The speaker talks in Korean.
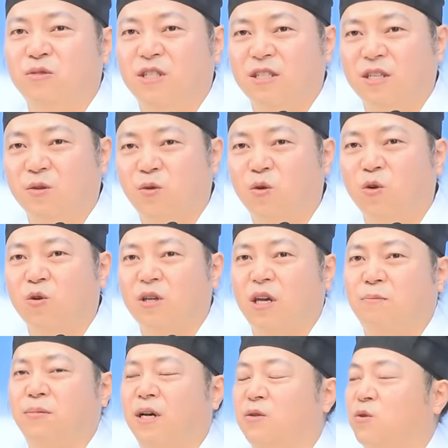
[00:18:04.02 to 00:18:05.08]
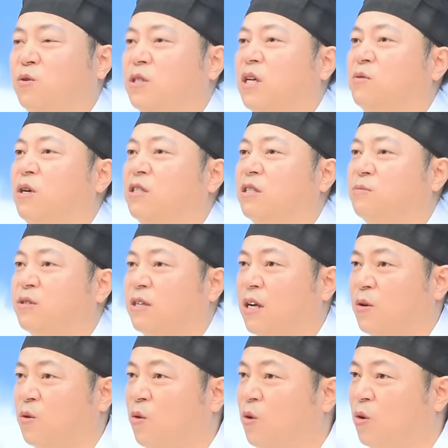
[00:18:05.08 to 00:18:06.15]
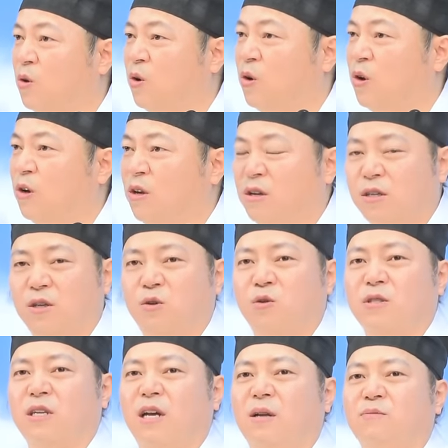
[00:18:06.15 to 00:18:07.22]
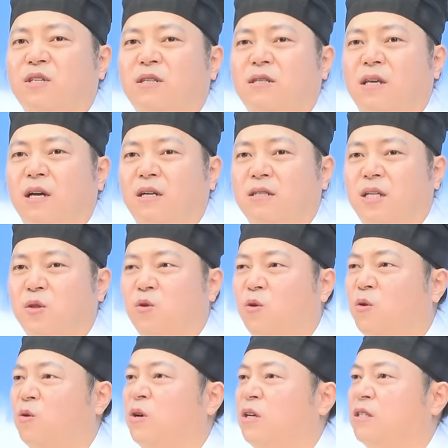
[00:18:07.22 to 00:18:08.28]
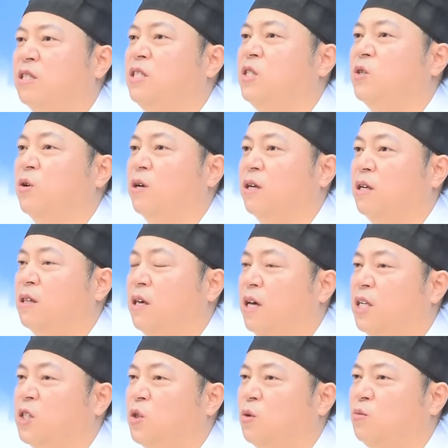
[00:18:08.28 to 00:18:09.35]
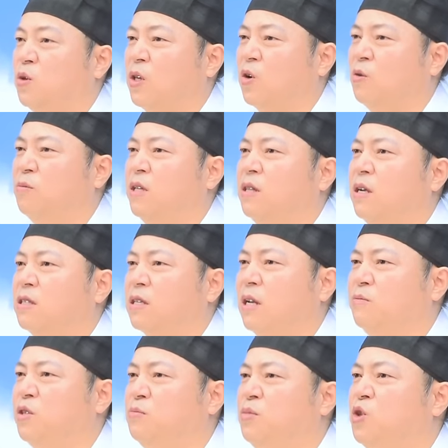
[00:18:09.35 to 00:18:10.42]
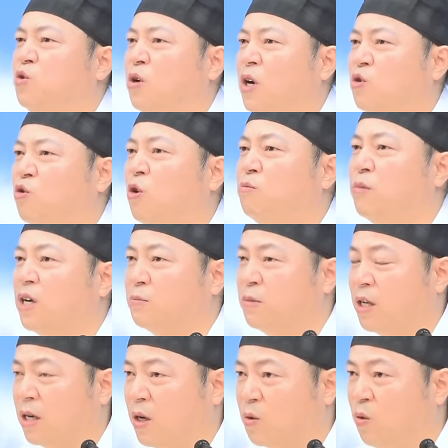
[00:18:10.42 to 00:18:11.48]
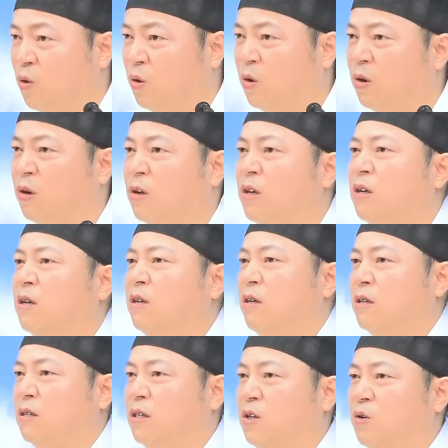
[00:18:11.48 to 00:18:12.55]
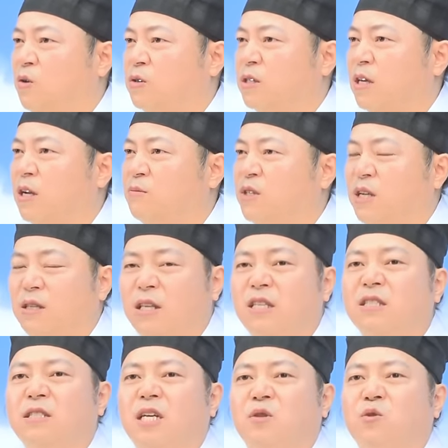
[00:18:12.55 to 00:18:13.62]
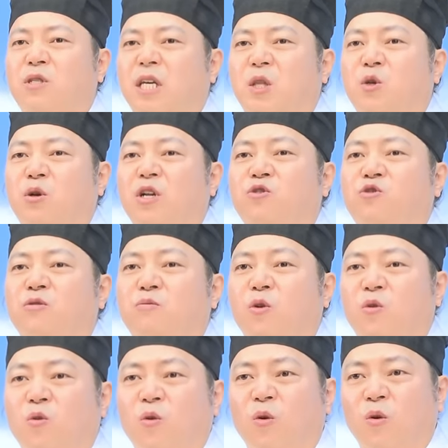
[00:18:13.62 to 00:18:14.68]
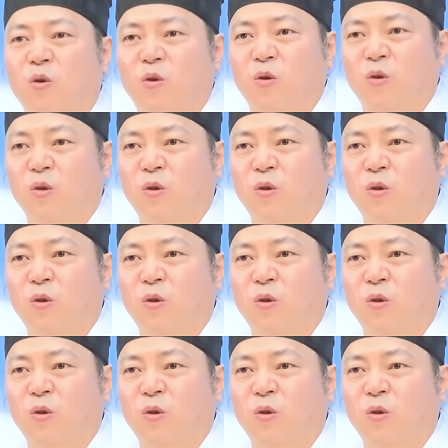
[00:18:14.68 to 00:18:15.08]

움직이고 개판으로 생활습을 갖고 그리고 사람들을 대할 때도 친절하게 대하지도 못하고 맨날 사람들 미워하고 원망만 하고 그리고 사람들한테 인사도 제대로 할 줄 모르고